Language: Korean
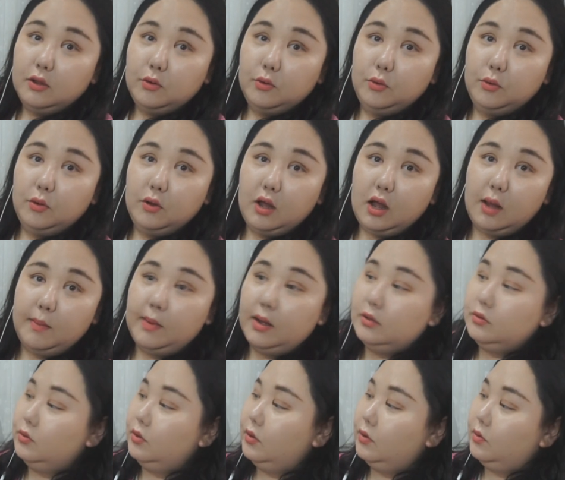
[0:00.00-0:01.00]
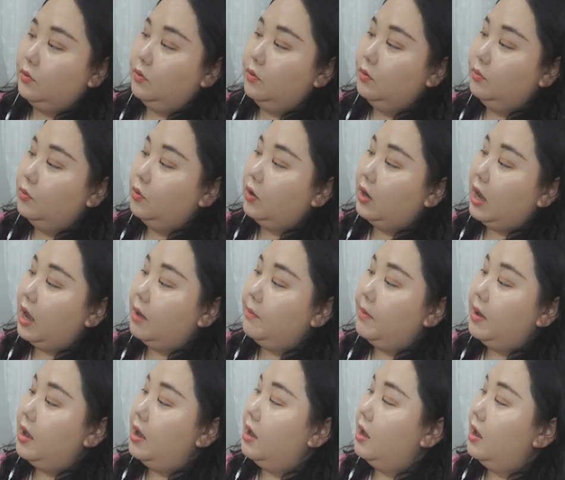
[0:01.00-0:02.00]
요런 가방도 있고 뭐
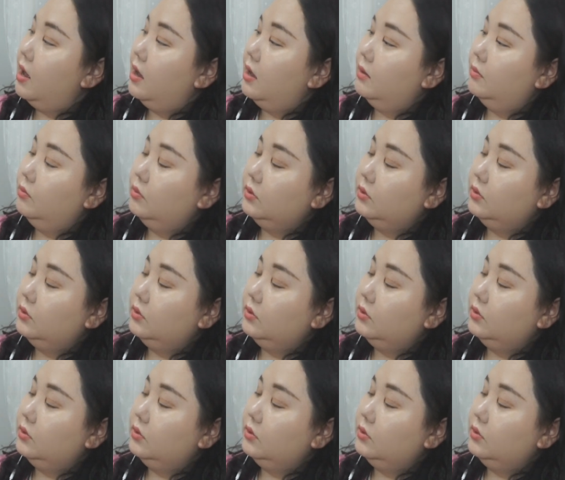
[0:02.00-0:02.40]
가방